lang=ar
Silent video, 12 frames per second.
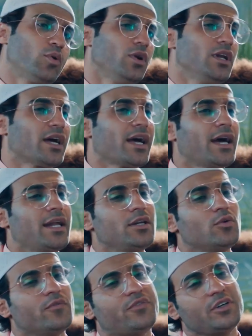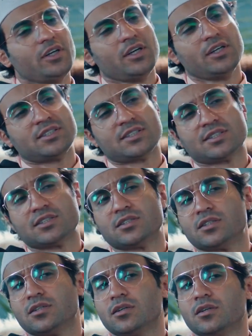بكل غالي ونفيس